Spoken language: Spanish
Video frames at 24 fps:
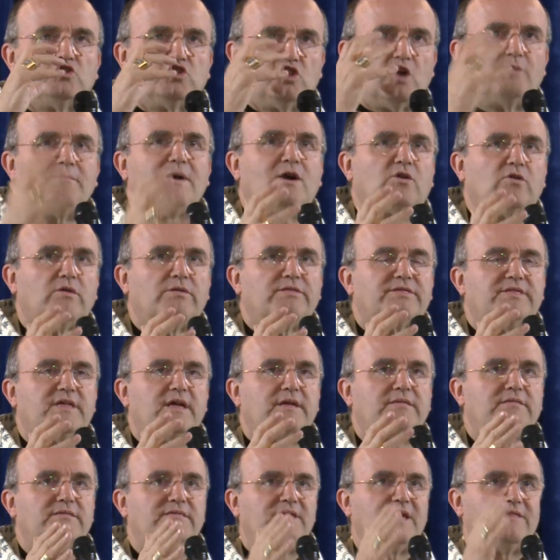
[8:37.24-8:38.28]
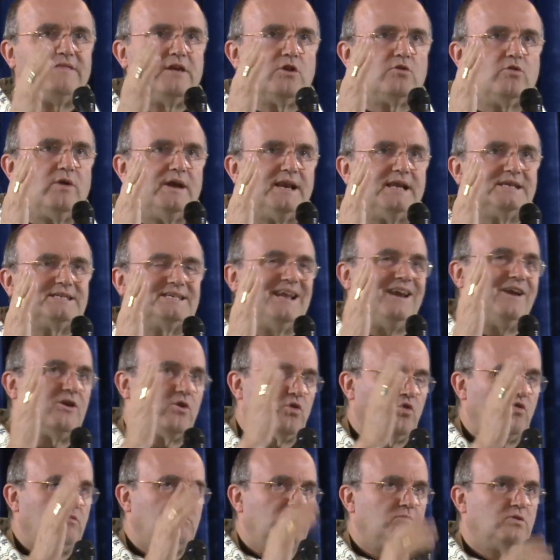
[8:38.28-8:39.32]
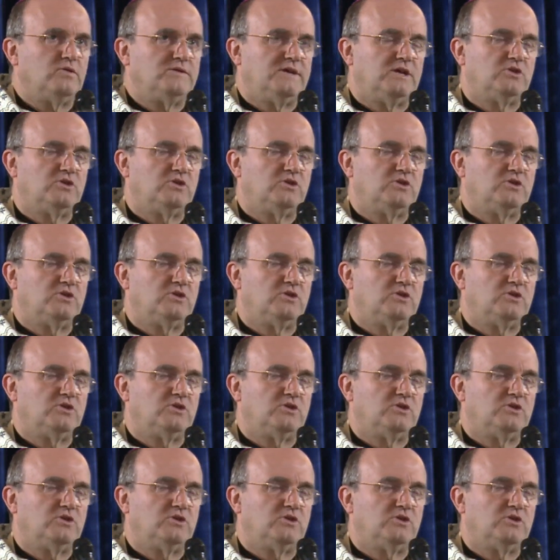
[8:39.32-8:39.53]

toma conciencia de cuál es el rumbo